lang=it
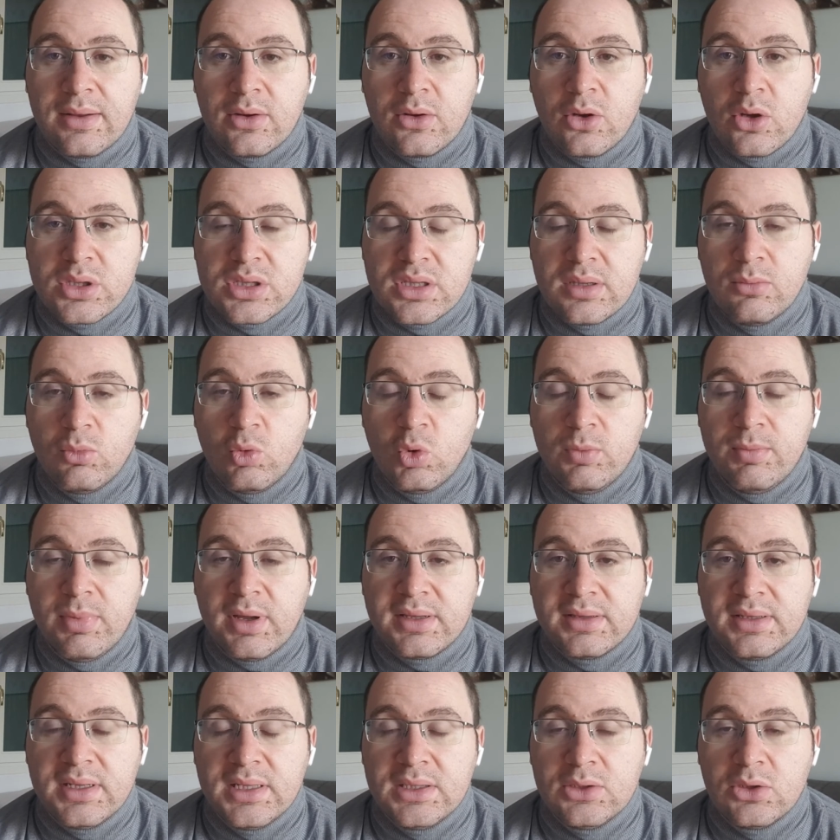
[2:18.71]
Koh Samui
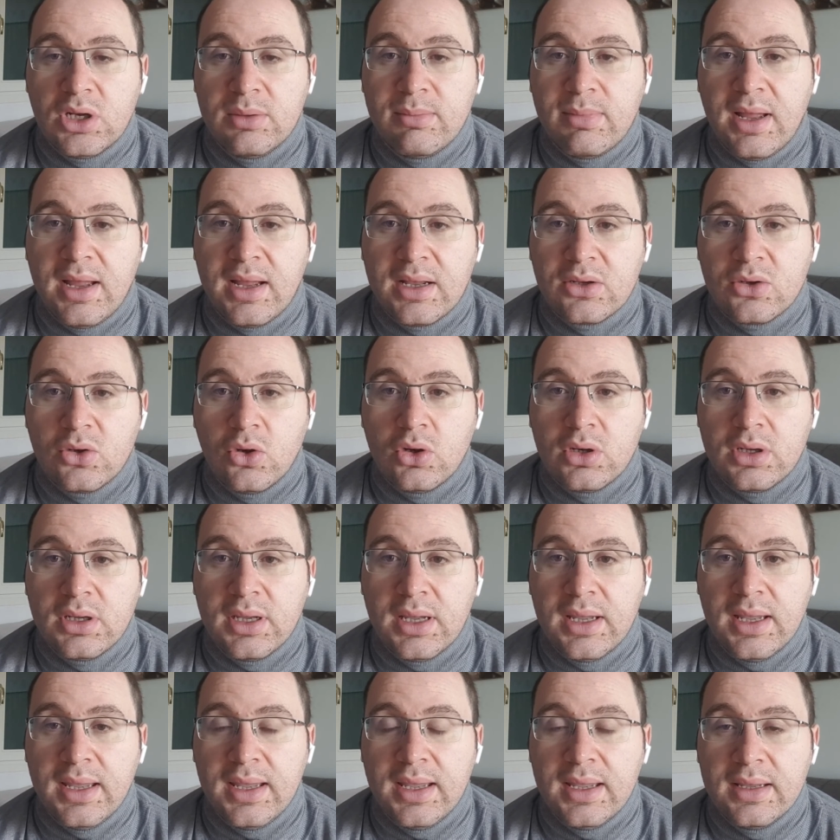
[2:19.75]
partendo da Bangkok
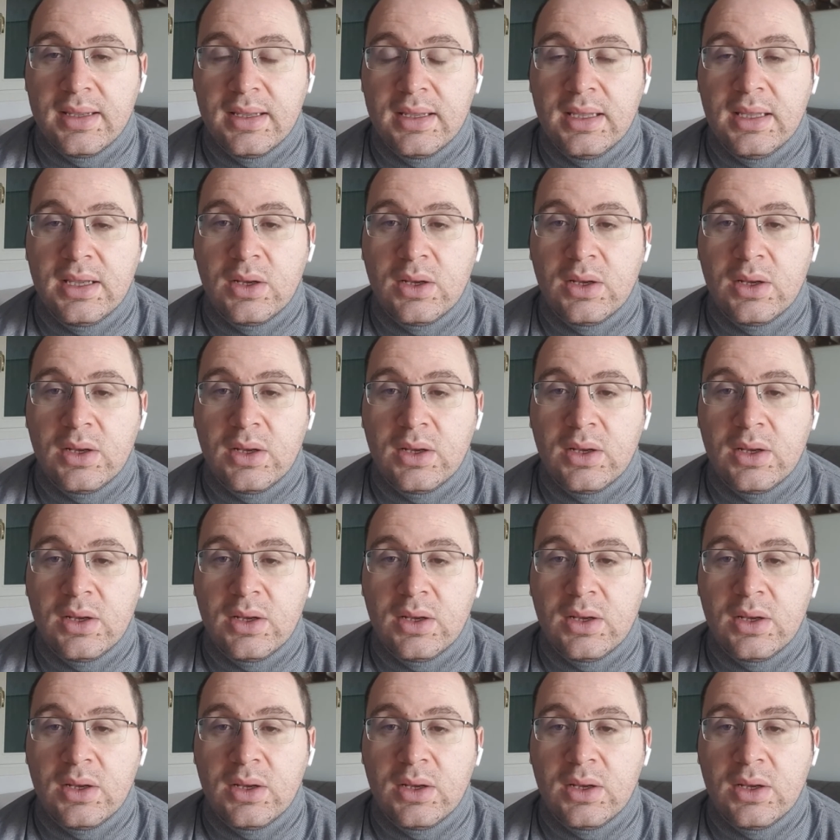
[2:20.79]
è